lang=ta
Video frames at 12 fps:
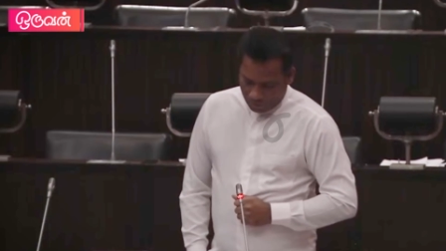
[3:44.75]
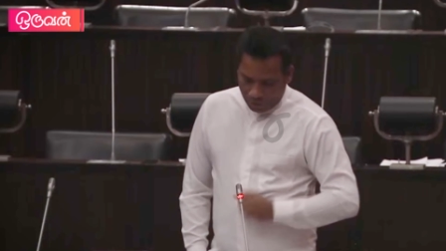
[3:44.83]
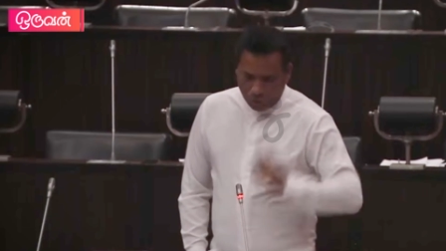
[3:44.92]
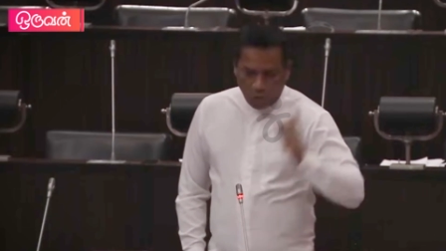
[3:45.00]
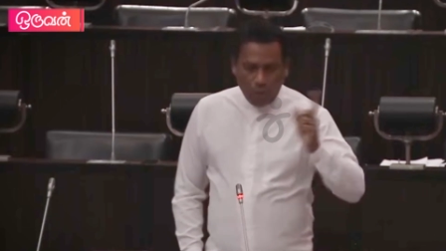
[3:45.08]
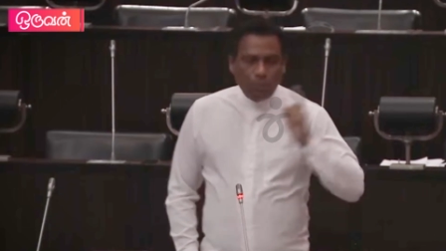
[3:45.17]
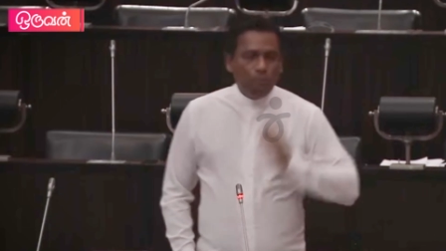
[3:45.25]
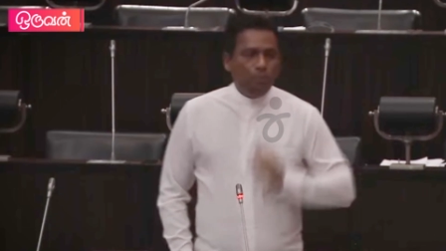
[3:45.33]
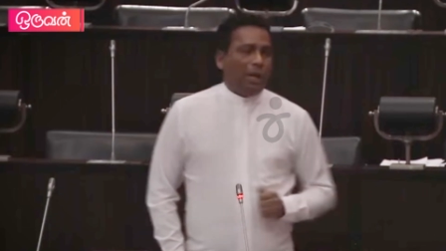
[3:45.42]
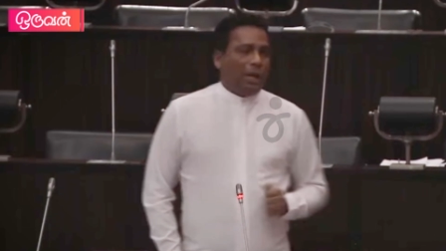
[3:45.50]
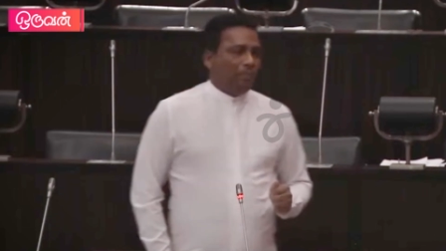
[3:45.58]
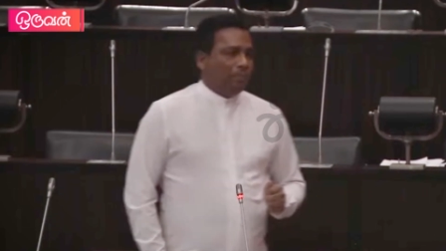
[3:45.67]
நீர்வளம்
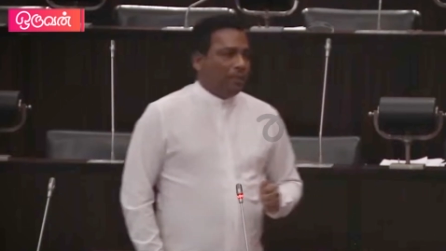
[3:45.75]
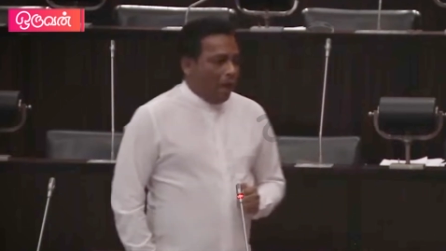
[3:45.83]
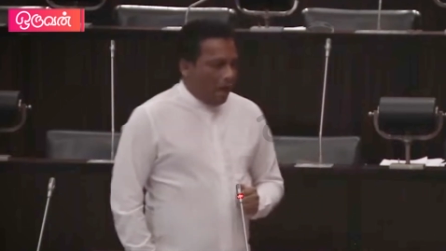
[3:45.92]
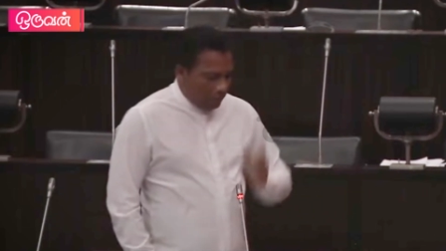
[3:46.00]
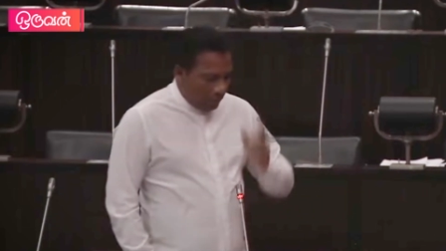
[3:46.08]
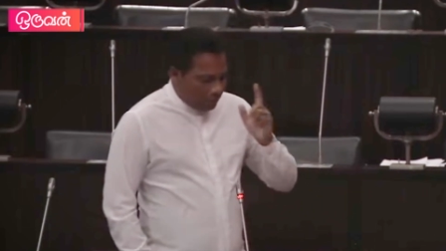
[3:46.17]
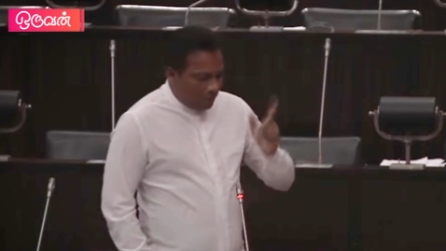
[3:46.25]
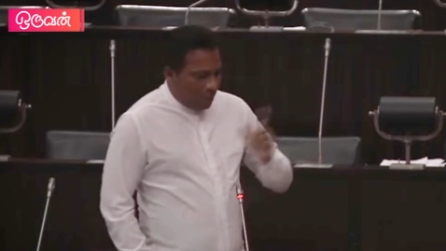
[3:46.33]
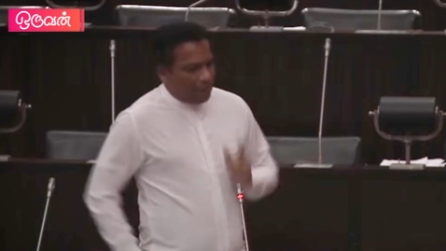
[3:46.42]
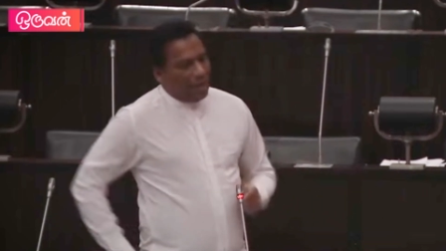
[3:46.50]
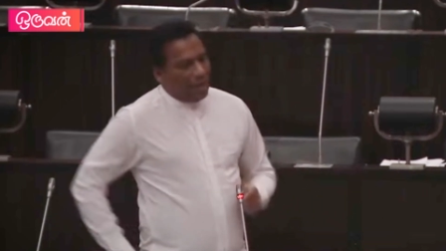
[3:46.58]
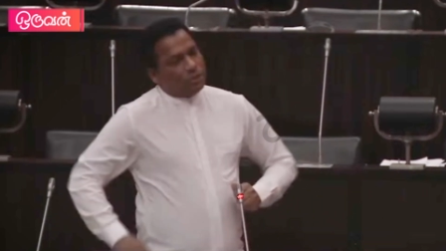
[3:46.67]
உட்பட ஆகவே
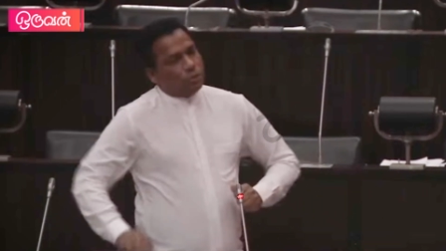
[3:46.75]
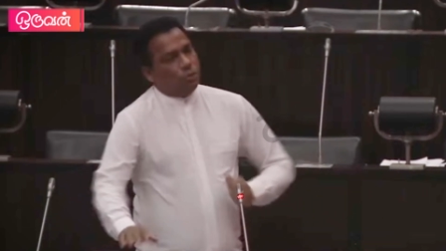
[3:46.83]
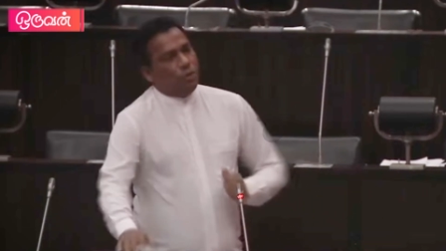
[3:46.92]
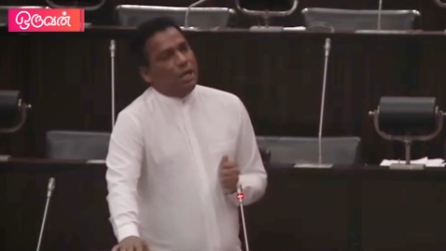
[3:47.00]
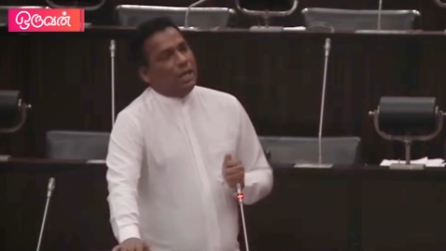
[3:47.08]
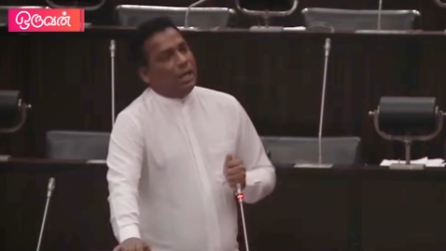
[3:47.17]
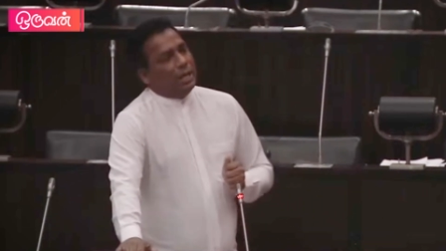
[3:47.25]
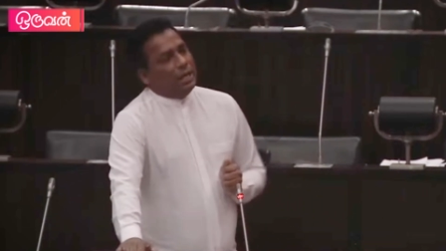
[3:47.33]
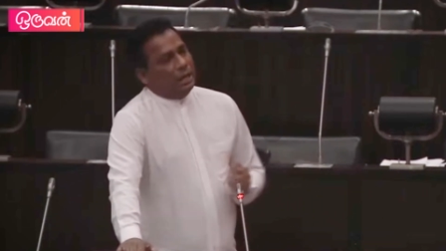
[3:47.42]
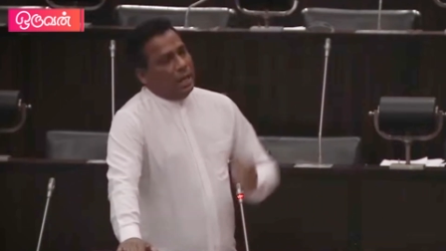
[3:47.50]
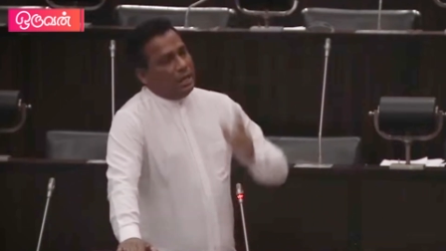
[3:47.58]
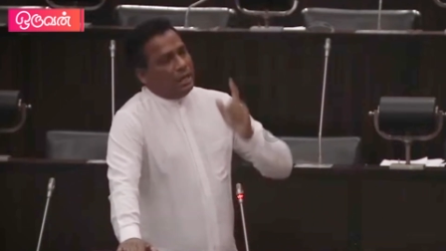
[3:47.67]
இவ்வாறான சூழலிலே
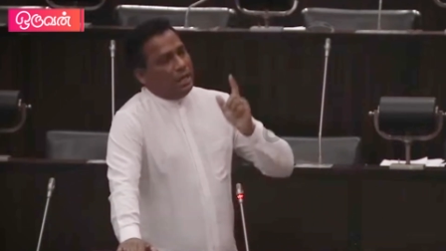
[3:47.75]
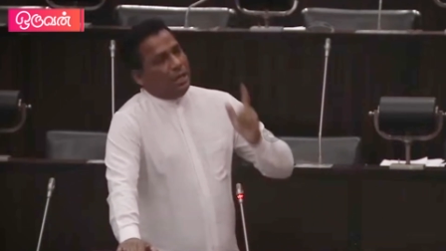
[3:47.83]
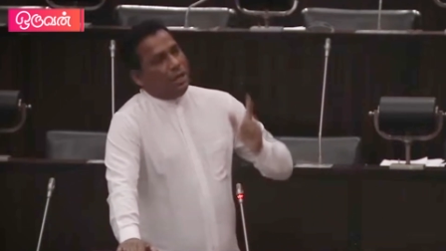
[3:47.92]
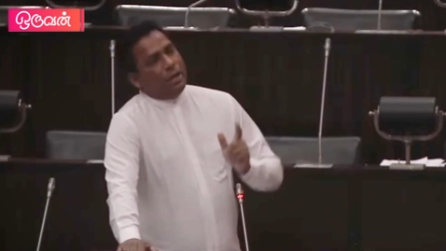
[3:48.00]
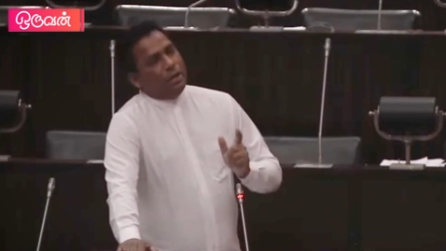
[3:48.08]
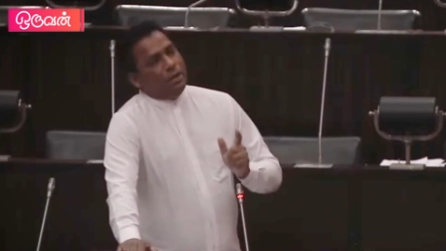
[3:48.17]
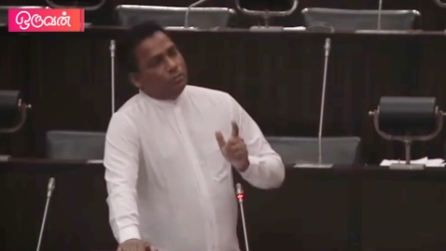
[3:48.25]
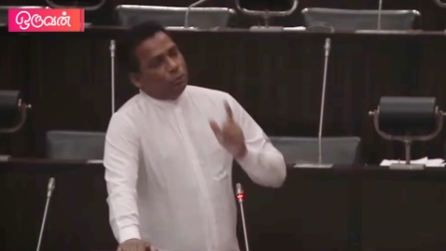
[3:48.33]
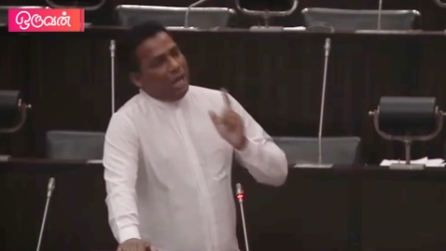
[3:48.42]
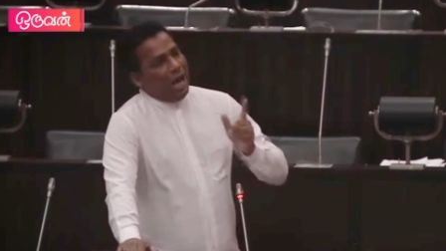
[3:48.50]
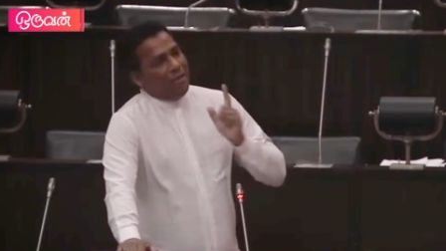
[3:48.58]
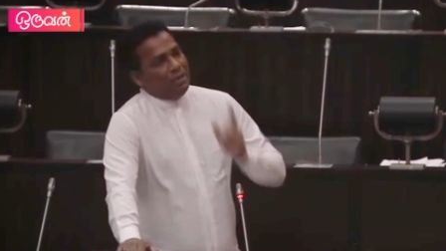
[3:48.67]
இலங்கையிலே
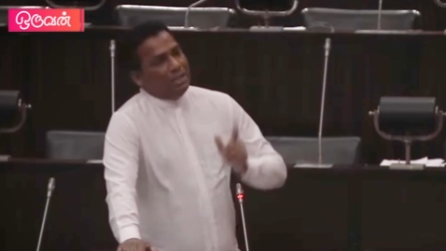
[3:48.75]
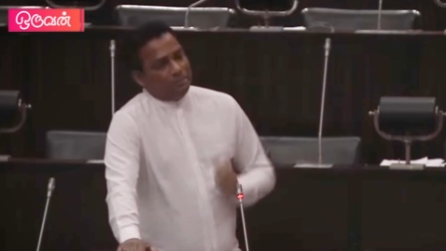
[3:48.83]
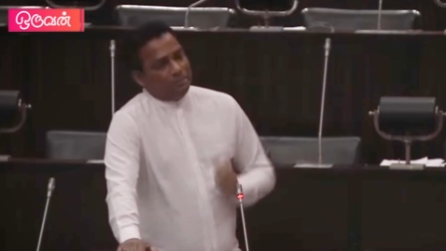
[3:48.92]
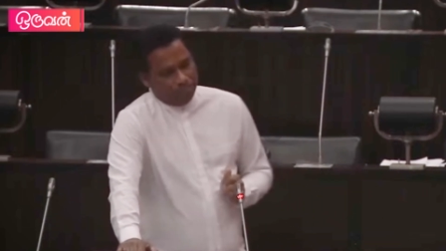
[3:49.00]
முதலாவது